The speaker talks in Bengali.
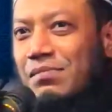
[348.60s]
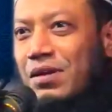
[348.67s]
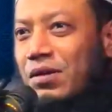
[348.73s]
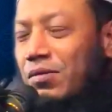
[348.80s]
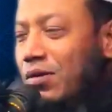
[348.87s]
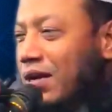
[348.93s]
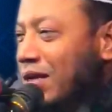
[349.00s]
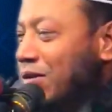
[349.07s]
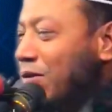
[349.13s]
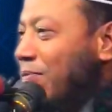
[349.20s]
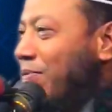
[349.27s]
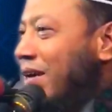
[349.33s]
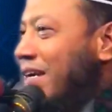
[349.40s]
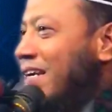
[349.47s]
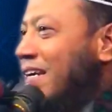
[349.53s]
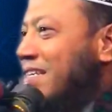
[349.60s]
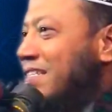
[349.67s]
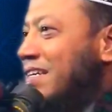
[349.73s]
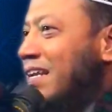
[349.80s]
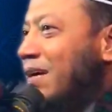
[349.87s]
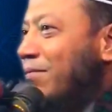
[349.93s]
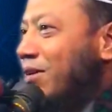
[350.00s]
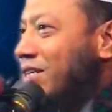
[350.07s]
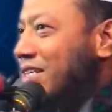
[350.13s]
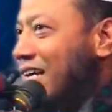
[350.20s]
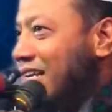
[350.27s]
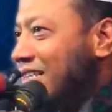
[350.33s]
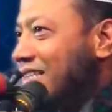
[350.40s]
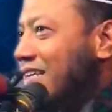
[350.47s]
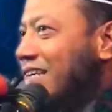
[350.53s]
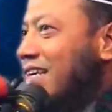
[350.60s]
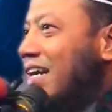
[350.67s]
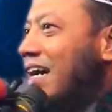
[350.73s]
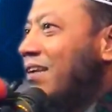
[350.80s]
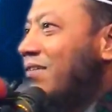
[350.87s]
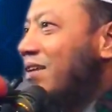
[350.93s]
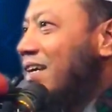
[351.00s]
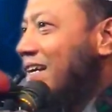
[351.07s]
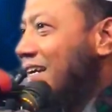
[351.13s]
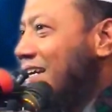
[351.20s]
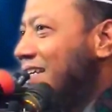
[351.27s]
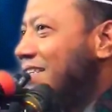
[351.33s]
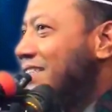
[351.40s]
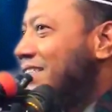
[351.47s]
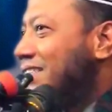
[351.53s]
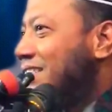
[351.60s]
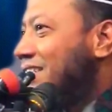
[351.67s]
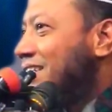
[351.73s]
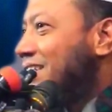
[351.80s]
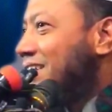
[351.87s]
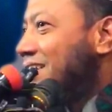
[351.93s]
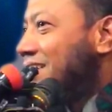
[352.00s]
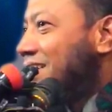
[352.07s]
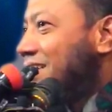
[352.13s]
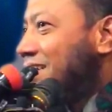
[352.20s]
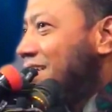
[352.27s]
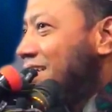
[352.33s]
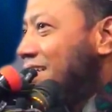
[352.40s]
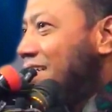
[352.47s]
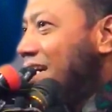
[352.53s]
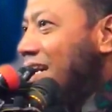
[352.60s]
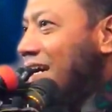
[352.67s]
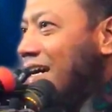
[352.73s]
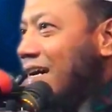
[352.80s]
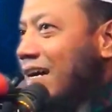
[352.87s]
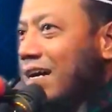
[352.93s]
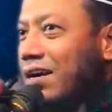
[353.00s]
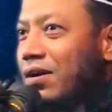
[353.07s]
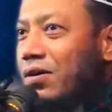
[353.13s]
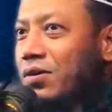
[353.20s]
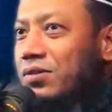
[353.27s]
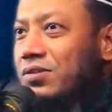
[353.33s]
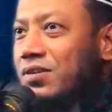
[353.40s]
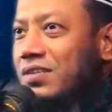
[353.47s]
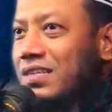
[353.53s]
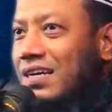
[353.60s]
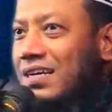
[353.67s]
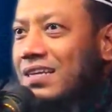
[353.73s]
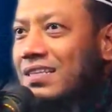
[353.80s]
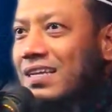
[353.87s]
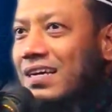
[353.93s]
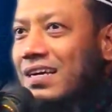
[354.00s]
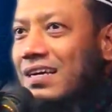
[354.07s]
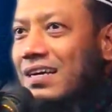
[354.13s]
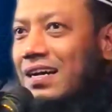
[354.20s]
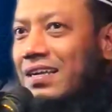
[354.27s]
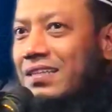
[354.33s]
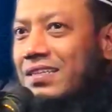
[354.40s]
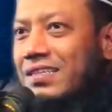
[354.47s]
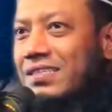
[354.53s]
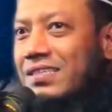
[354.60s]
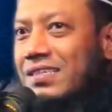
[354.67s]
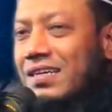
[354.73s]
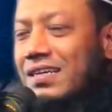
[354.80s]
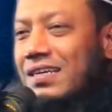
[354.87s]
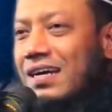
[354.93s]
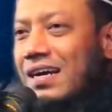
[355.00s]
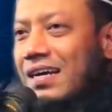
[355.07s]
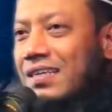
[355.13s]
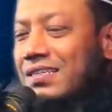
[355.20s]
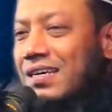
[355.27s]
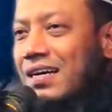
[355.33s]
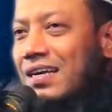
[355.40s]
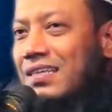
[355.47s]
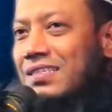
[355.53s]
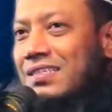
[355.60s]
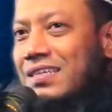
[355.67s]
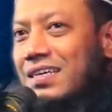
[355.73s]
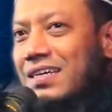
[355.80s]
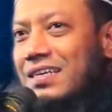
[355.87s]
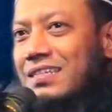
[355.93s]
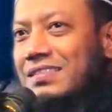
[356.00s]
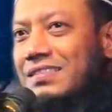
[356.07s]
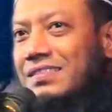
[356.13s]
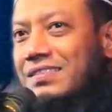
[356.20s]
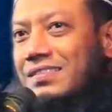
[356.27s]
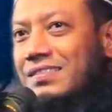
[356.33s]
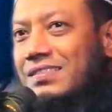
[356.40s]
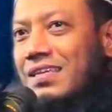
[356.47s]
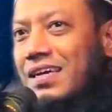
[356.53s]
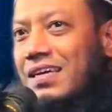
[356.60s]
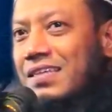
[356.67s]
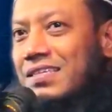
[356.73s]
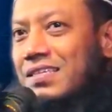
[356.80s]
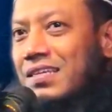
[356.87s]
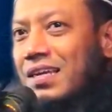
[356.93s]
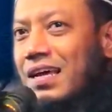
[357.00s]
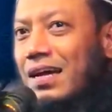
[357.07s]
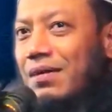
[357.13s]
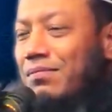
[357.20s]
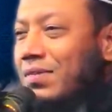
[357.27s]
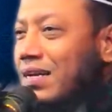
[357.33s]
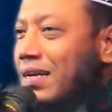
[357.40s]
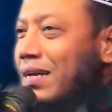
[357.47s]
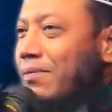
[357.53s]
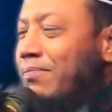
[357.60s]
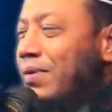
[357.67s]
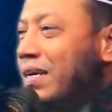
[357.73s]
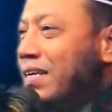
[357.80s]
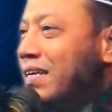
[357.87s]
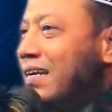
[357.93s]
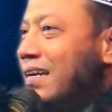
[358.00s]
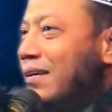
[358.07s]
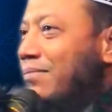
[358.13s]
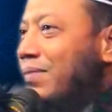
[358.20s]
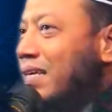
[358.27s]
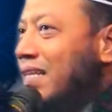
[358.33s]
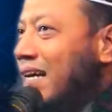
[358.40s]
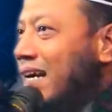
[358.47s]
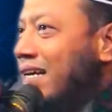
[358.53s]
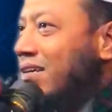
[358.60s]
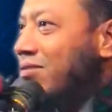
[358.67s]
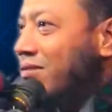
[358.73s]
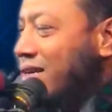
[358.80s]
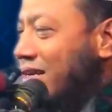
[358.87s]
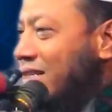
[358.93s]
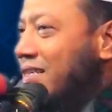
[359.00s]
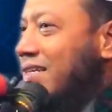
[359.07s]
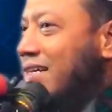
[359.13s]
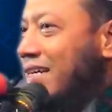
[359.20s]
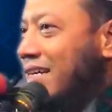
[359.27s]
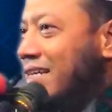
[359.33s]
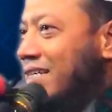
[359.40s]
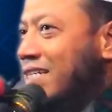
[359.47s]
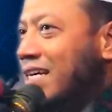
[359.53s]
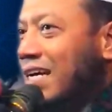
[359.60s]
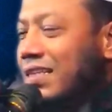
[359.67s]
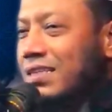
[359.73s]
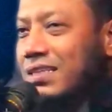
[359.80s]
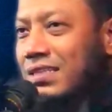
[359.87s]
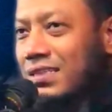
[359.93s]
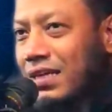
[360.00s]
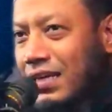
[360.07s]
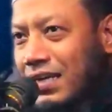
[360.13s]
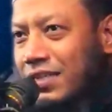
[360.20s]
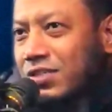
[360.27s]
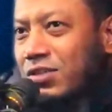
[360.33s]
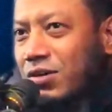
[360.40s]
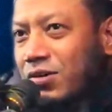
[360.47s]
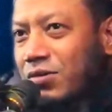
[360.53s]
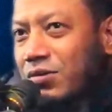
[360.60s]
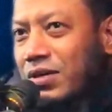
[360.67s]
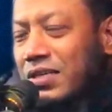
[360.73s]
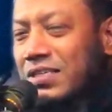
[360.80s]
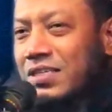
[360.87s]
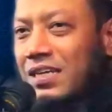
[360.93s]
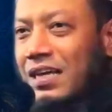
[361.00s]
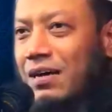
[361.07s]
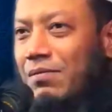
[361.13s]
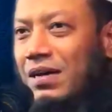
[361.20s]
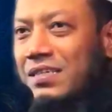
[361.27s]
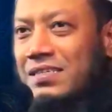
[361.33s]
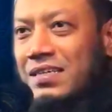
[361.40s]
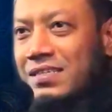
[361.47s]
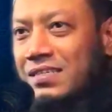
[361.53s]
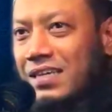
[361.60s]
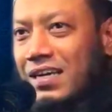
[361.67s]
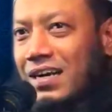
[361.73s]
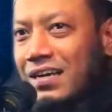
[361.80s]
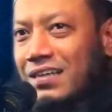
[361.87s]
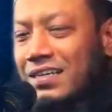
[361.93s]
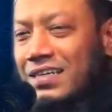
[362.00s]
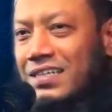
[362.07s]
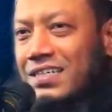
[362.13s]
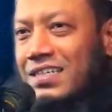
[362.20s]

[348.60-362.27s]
বলে ওরে তো পিটিয়েছিলাম ওই শান্তির কারণে এলাকার লোকজন তাকে ধিক্কার দিচ্ছে আর জানাচ্ছে যে ইসলামকে পিটিয়ে বিদায় করে দিয়ে শান্তি তালাশ করো ইসলাম আছে যেখানে